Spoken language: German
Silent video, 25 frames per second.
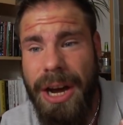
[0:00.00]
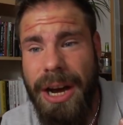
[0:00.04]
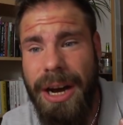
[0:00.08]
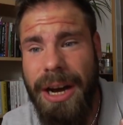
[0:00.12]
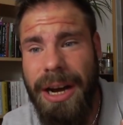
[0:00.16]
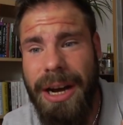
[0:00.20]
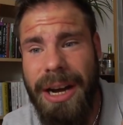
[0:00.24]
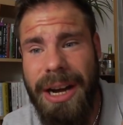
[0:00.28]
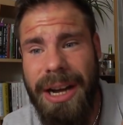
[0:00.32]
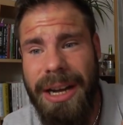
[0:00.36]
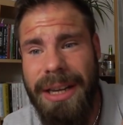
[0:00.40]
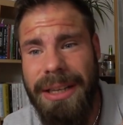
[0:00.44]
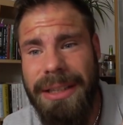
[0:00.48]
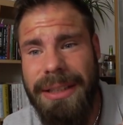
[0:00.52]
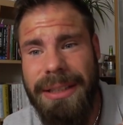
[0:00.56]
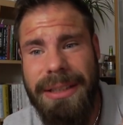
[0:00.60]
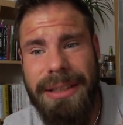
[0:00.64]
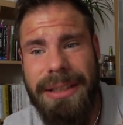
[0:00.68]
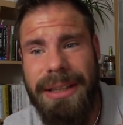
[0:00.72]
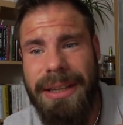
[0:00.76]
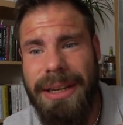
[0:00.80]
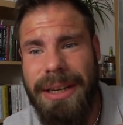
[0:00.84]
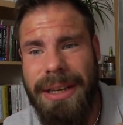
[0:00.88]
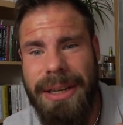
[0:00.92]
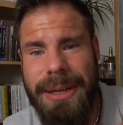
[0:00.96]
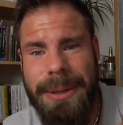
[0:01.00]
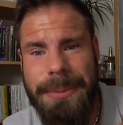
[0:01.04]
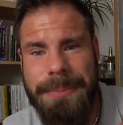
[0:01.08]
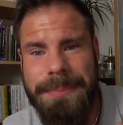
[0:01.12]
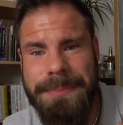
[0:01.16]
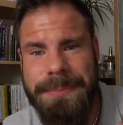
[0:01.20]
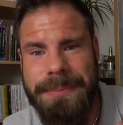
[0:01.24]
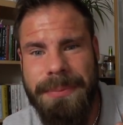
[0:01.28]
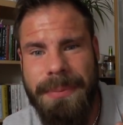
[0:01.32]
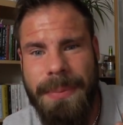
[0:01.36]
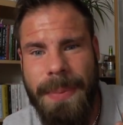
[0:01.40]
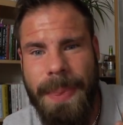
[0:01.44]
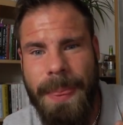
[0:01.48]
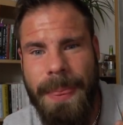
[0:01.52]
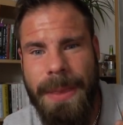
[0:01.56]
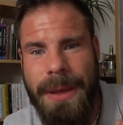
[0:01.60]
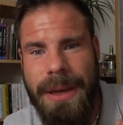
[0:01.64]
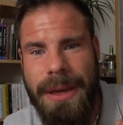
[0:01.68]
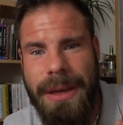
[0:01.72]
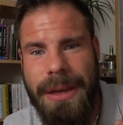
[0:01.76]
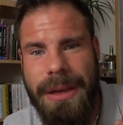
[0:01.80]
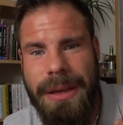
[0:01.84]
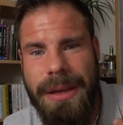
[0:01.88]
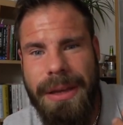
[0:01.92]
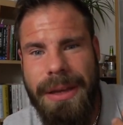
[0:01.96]
Und ähm,
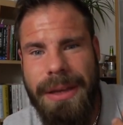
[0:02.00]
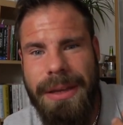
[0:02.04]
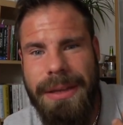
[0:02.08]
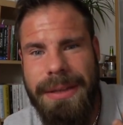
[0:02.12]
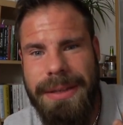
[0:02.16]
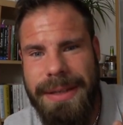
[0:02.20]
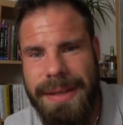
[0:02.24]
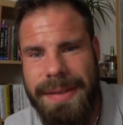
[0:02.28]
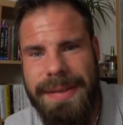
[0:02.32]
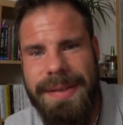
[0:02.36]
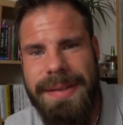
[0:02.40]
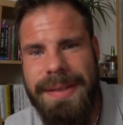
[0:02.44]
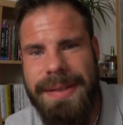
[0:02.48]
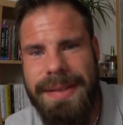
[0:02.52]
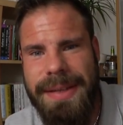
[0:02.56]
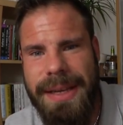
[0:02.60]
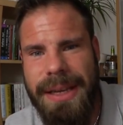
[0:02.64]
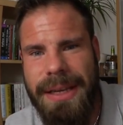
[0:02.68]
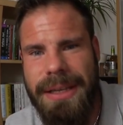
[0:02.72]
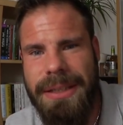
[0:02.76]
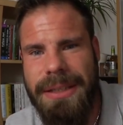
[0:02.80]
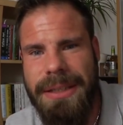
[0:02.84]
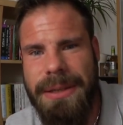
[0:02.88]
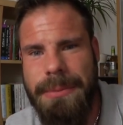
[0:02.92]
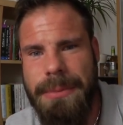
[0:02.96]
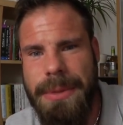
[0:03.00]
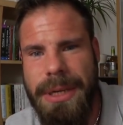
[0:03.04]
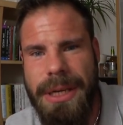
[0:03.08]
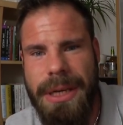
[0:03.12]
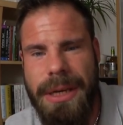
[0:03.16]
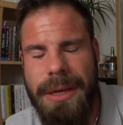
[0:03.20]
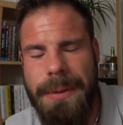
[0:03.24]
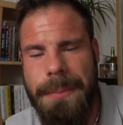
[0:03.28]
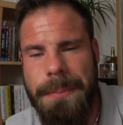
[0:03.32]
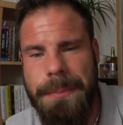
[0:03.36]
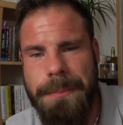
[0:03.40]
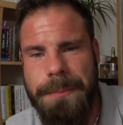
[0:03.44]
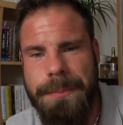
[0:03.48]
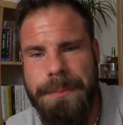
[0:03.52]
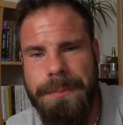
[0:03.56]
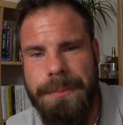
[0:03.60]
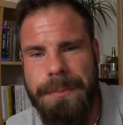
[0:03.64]
das ist eine Sache, die mir